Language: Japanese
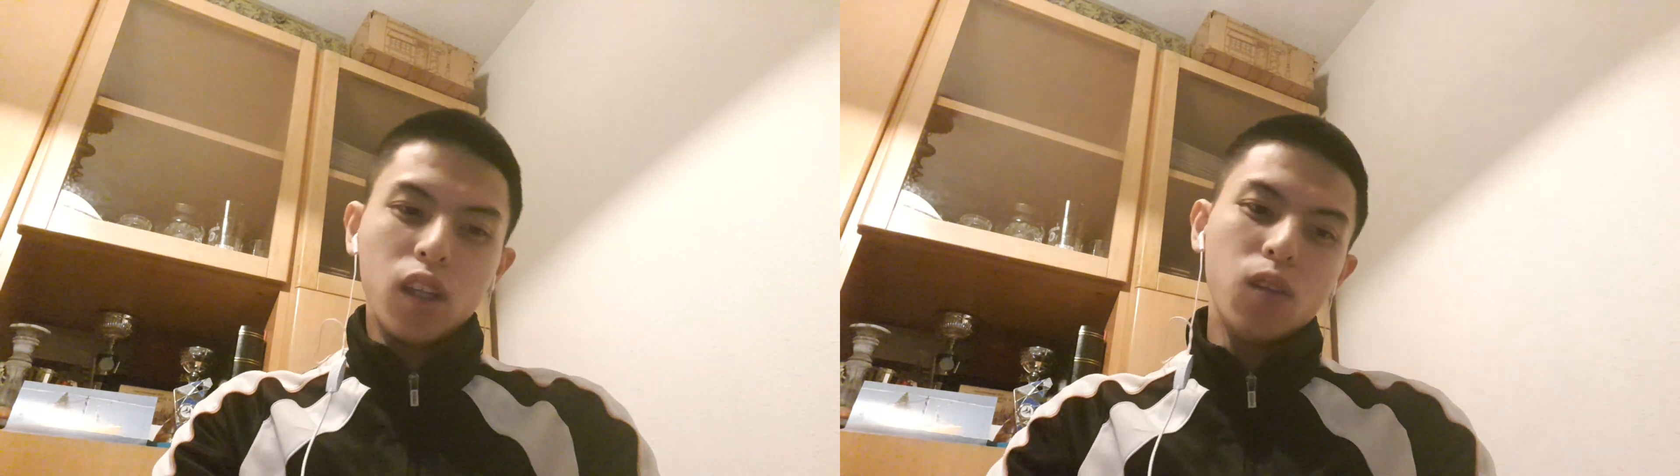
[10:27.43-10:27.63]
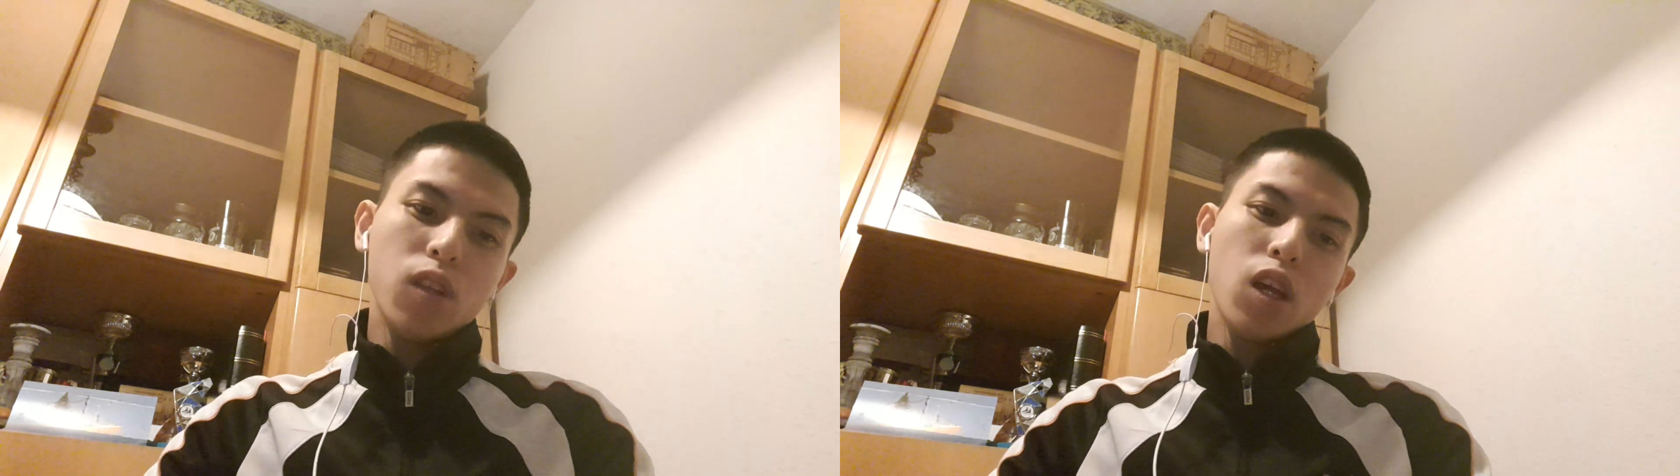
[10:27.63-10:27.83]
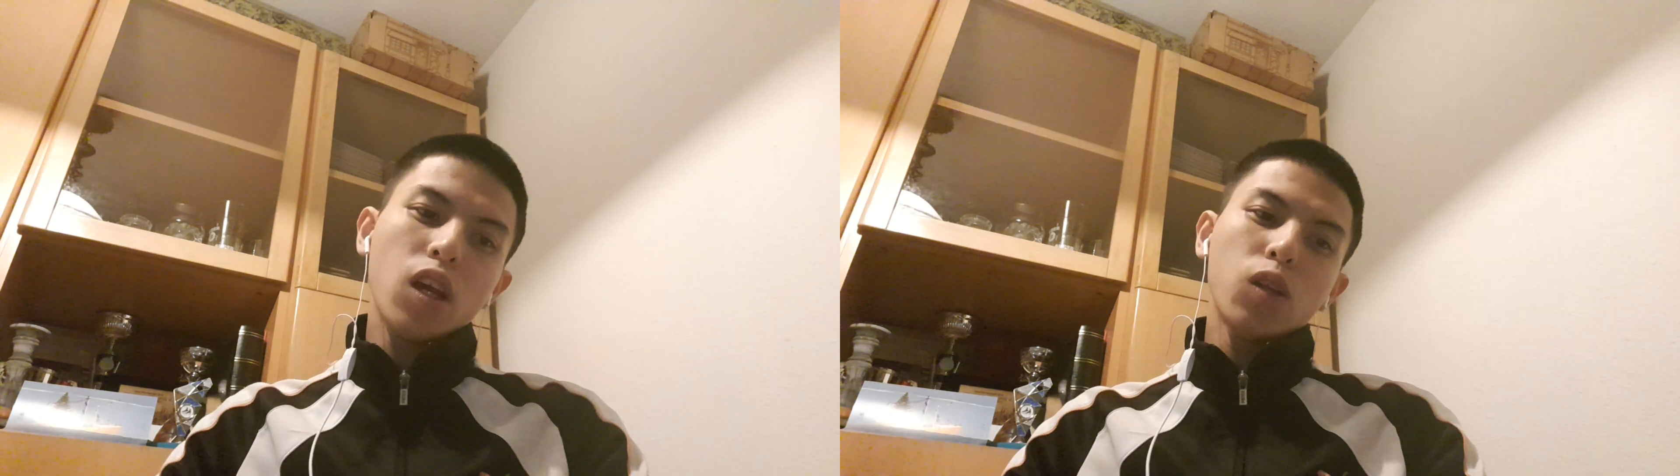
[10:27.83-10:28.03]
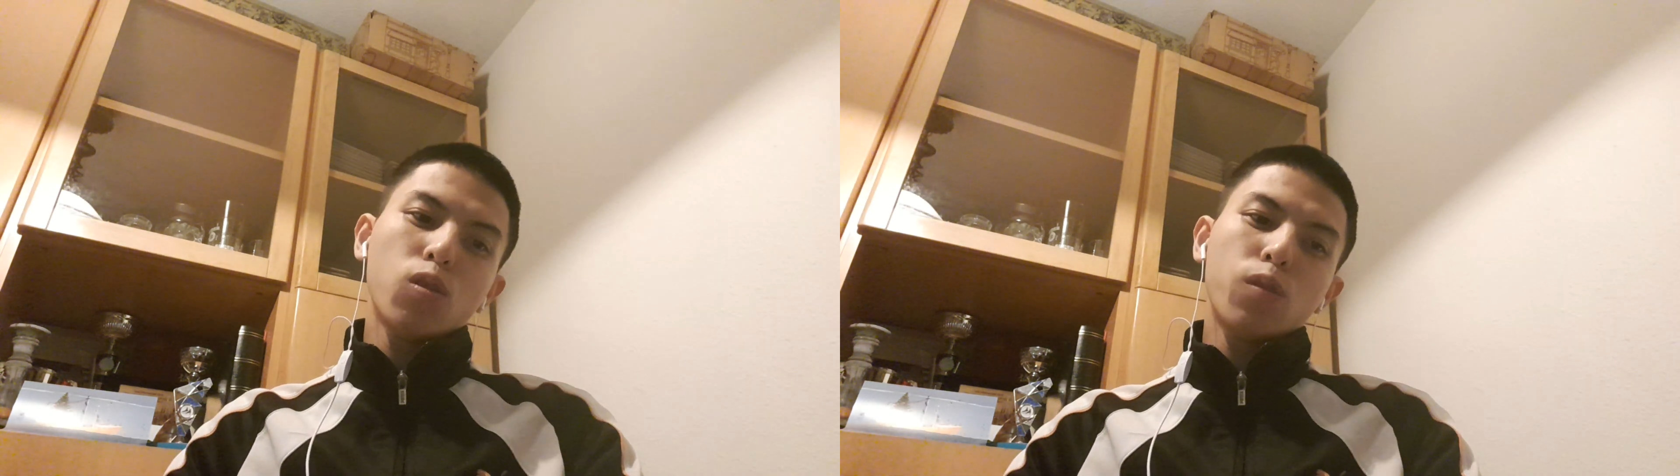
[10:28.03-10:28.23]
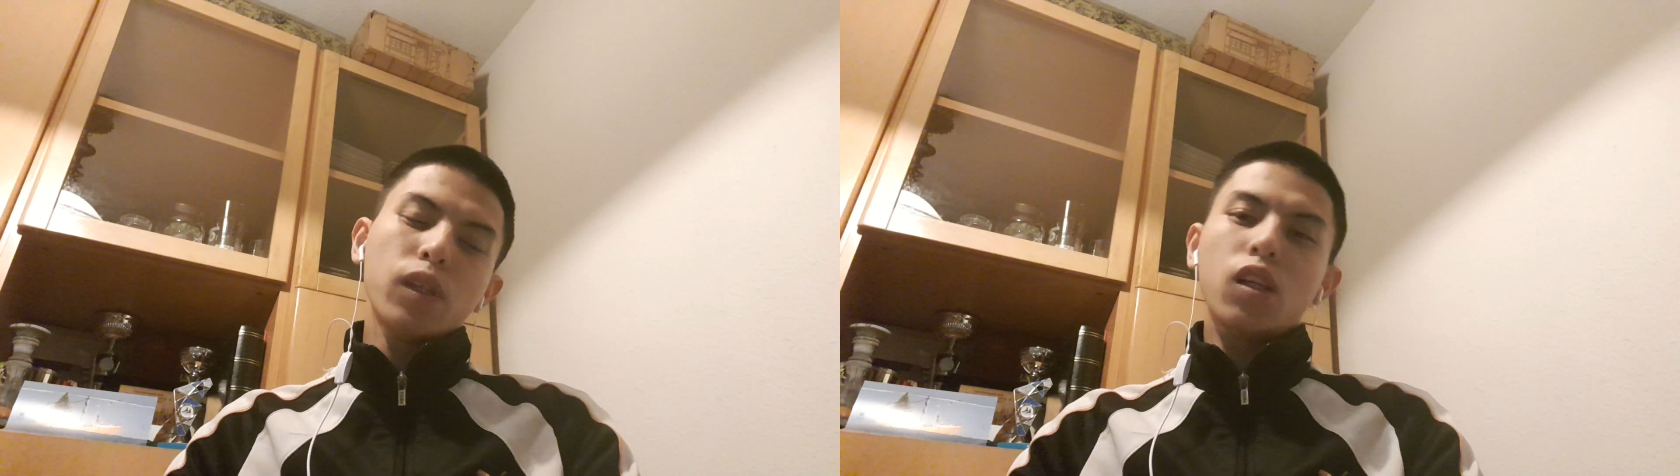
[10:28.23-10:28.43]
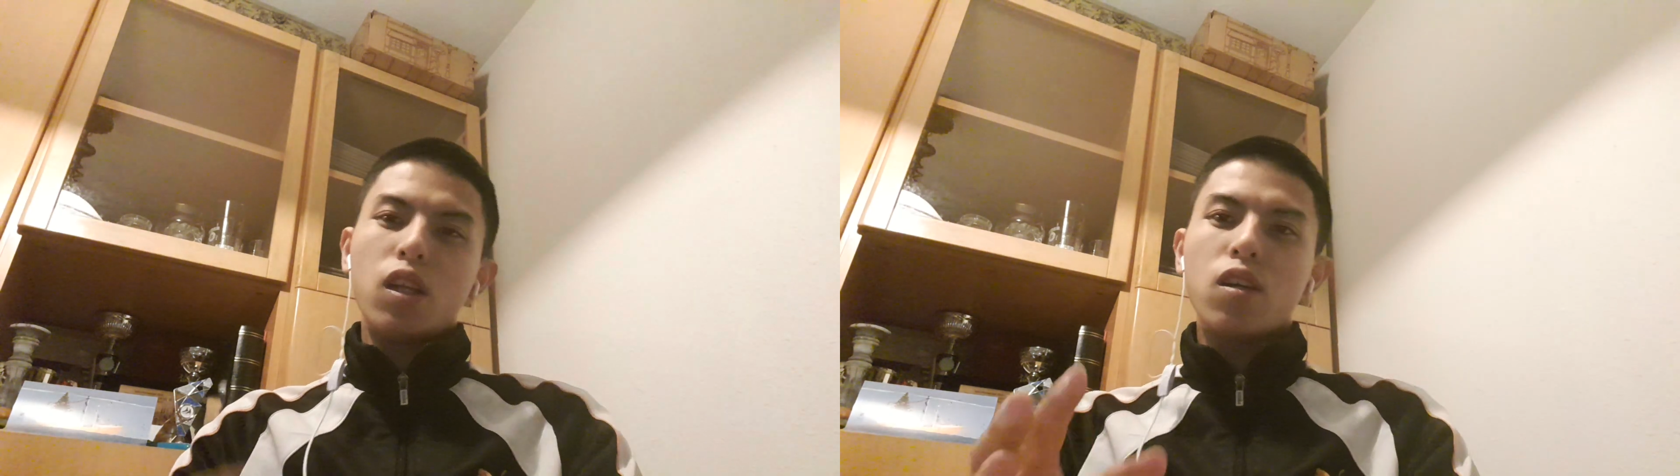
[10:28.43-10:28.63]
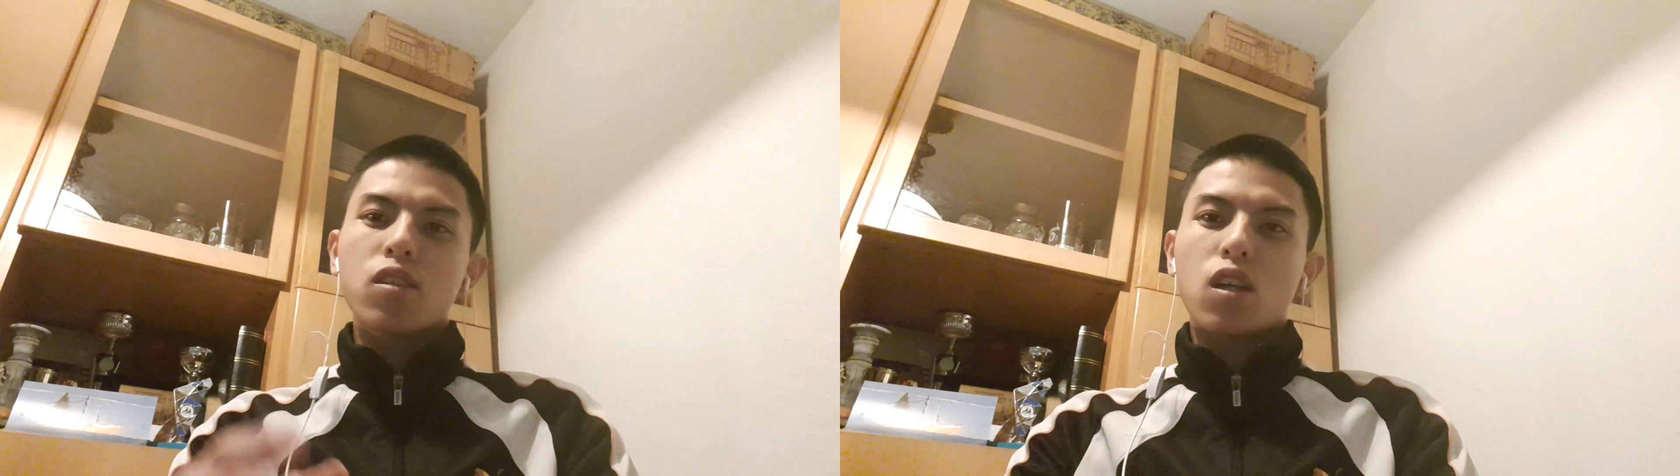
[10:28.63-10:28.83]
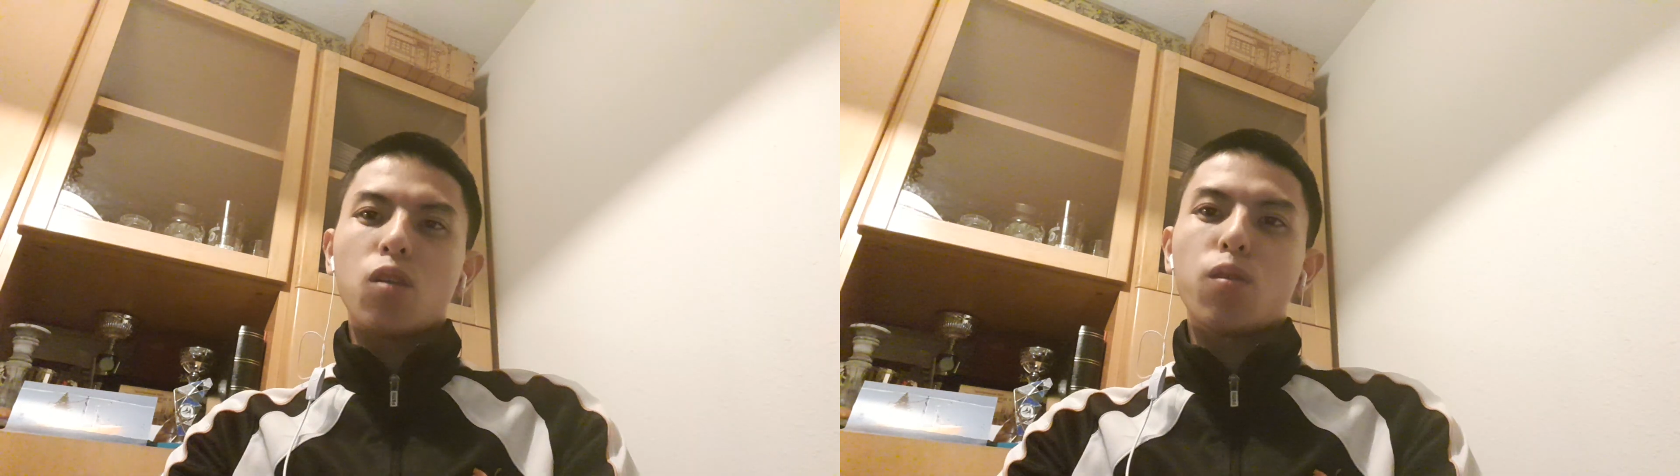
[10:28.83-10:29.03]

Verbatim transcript: なので、あの、またね、たくさ